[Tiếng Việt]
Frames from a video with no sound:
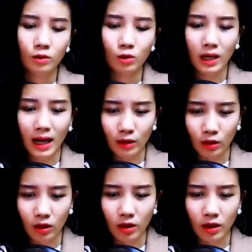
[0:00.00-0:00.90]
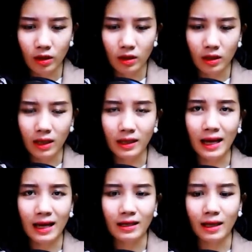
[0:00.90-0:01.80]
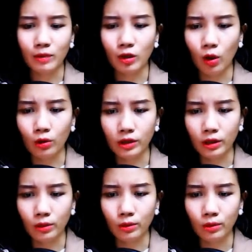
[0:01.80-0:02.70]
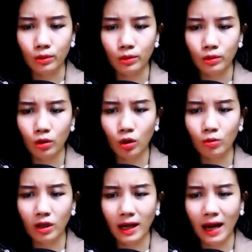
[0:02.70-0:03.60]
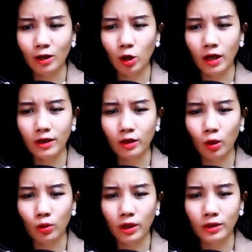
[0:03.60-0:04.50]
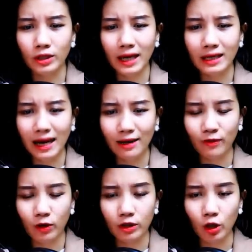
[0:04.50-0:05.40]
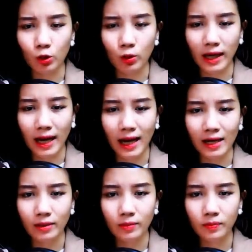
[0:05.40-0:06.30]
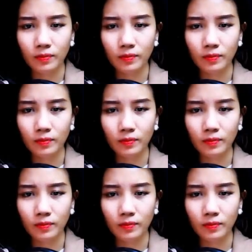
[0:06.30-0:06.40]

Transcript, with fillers: Tôi càng đứng ở đây thì lại càng cảm thấy khó chịu. Tôi không được Khả Ái nói hết câu liền chen ngang vào lời nói của Khả Ái.